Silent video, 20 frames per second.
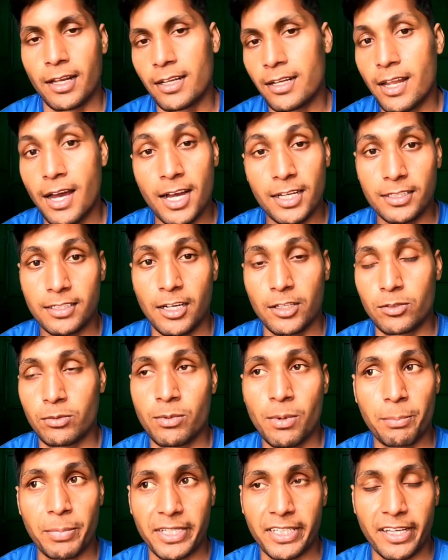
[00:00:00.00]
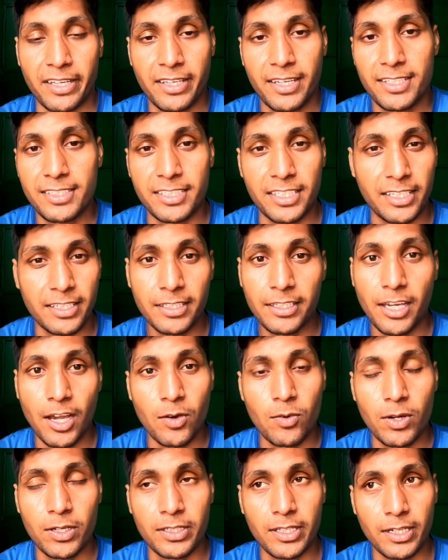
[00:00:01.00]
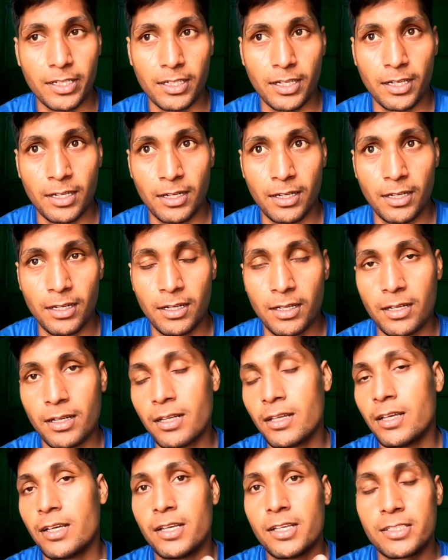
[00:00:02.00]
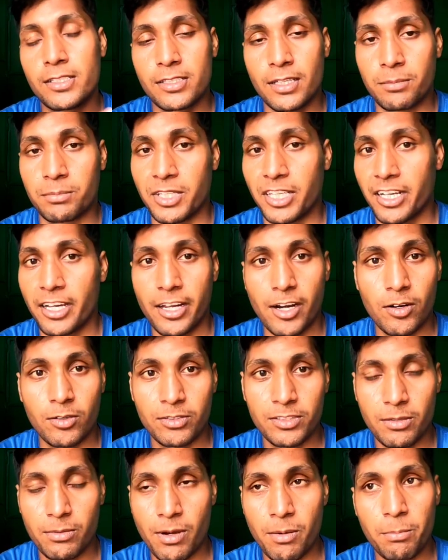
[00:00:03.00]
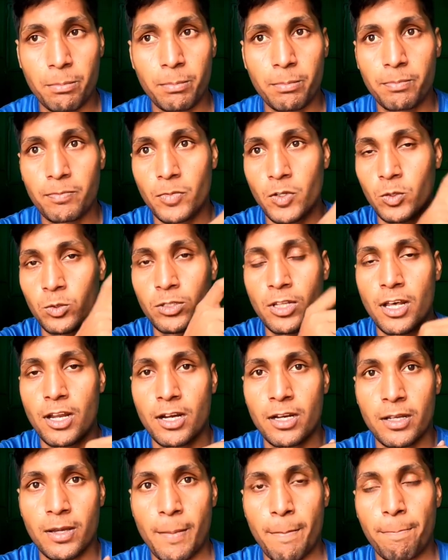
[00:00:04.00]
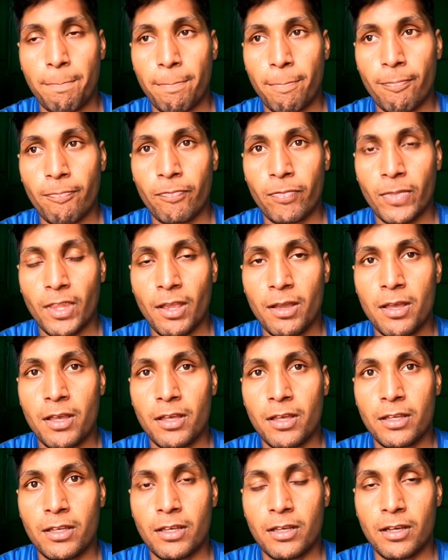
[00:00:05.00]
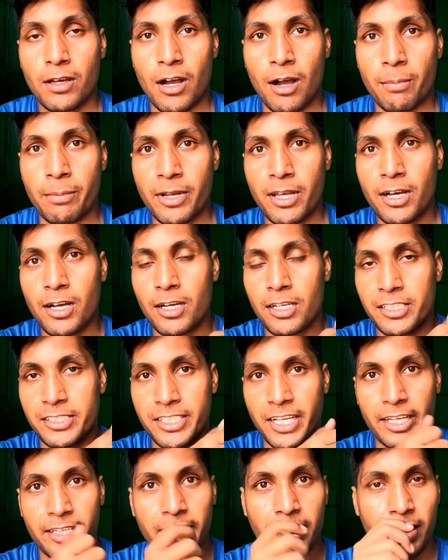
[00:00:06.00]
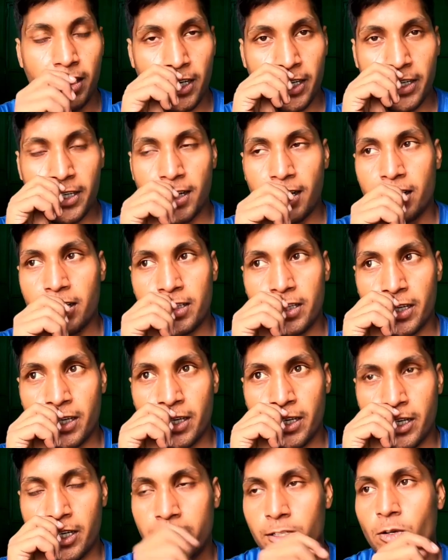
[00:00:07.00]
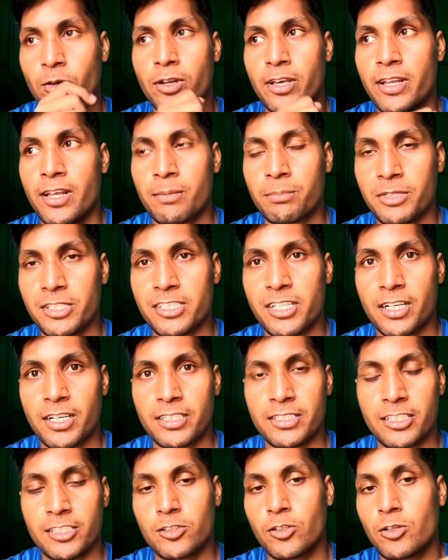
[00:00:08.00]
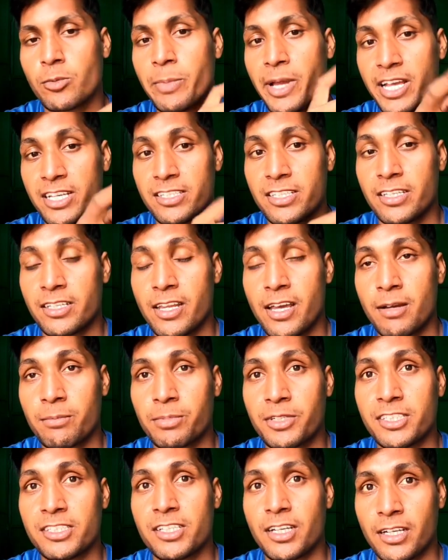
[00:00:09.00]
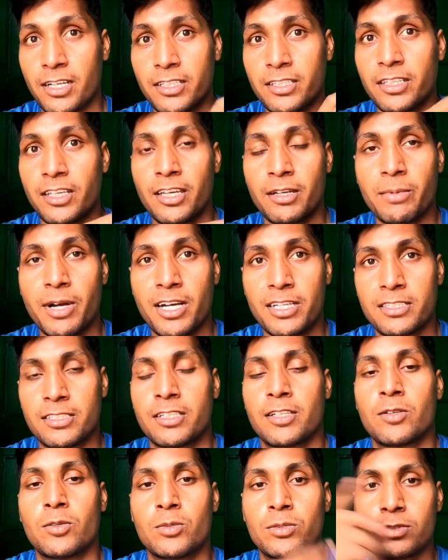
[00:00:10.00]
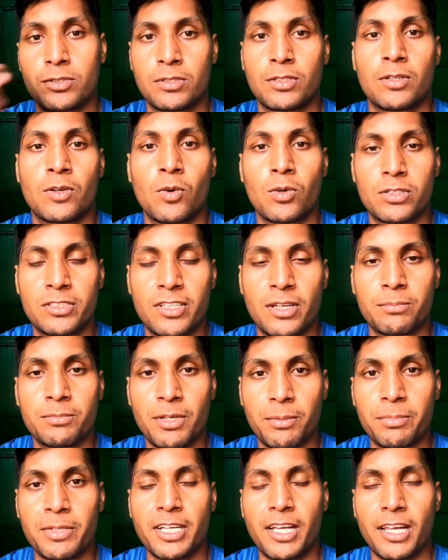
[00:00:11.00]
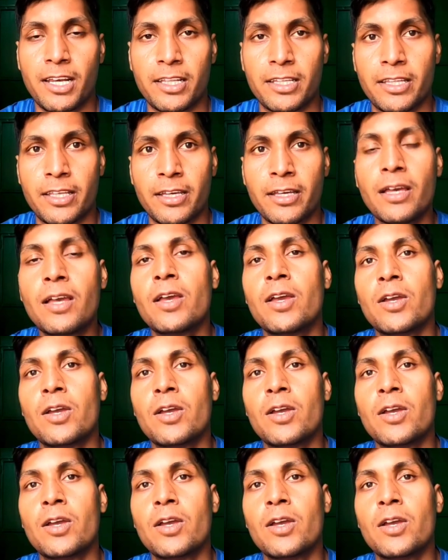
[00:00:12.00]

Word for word: कल रात का तुम्हें पता ही है सीन क्या हुआ था कल समथिंग अराउंड जब हम उधर अपना चाइकिंग के लिए निकले थे हेटोड़ा नाम की जगह से तो भैंसा नाम की जगह थी वहाँ से उस रोड से हम जब निकले थे